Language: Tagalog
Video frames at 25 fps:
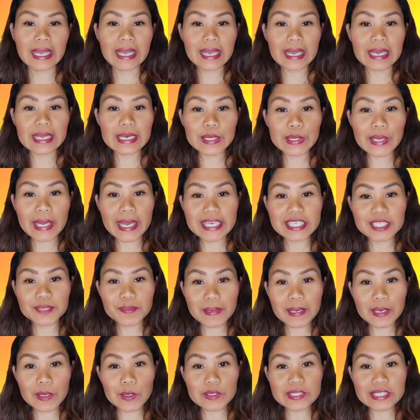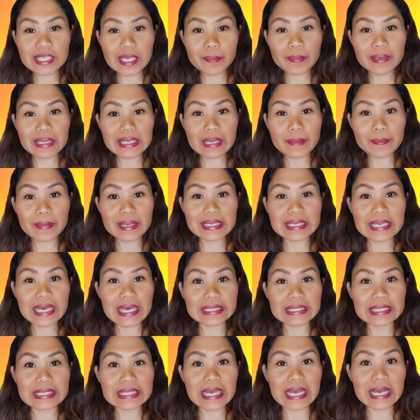Hello guys, pag-uusapan naman
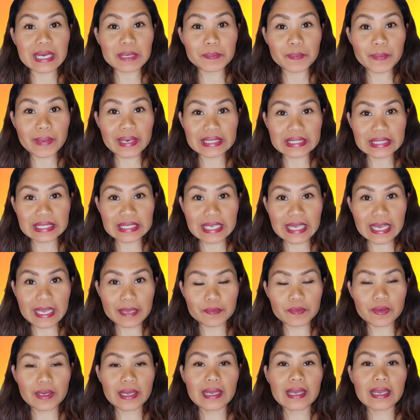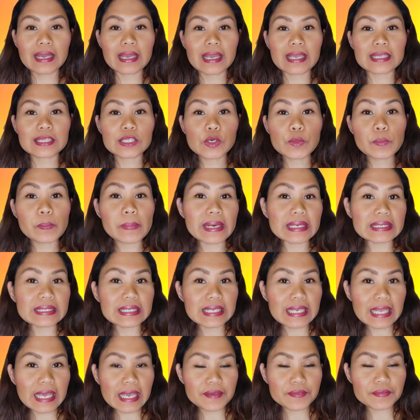natin ang party live. Itong
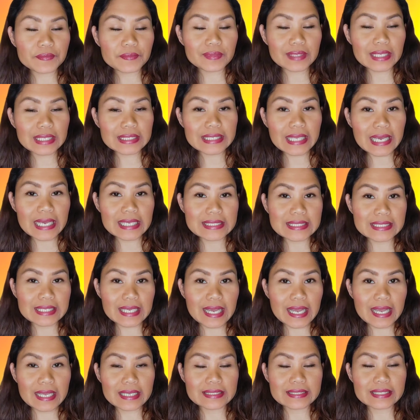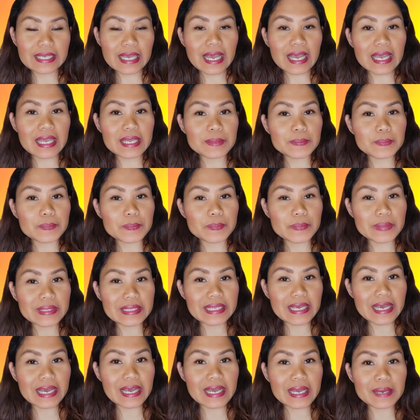party live na task guys ay
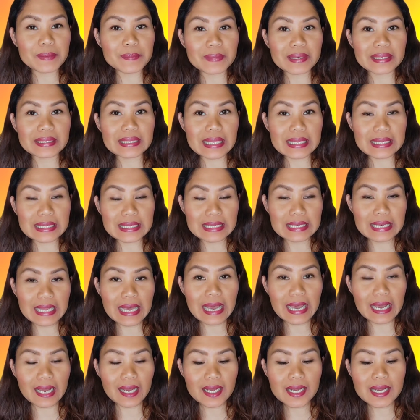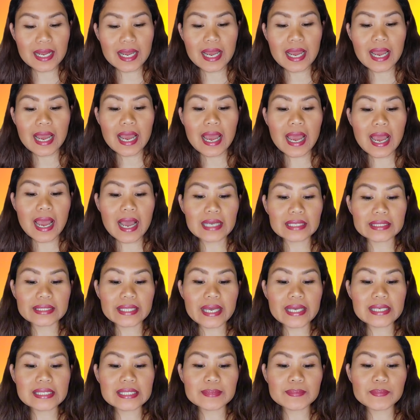pinakamadali lang. Ang
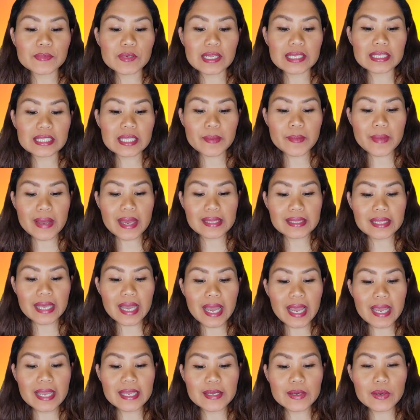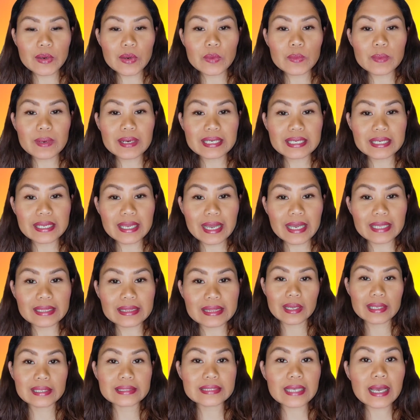task mo lang naman ay
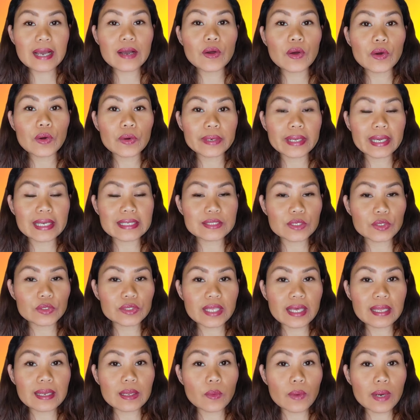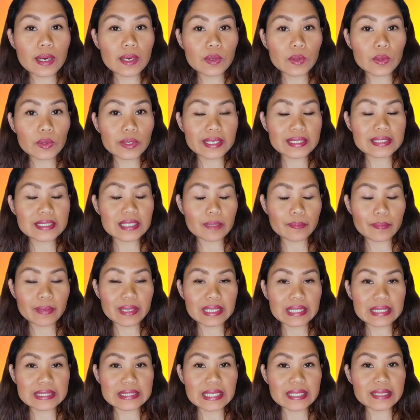umakyat isang oras o dalawang oras
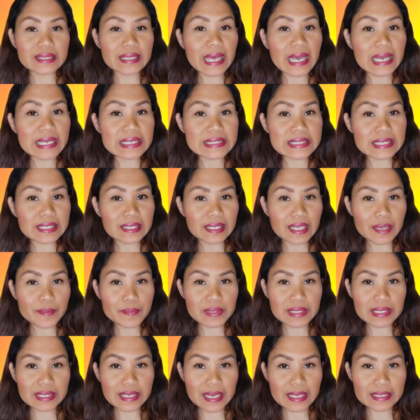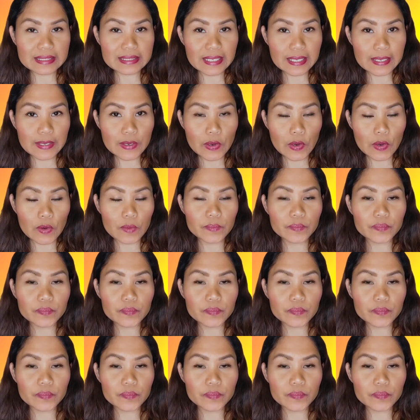depende sa task na binigay sa'yo.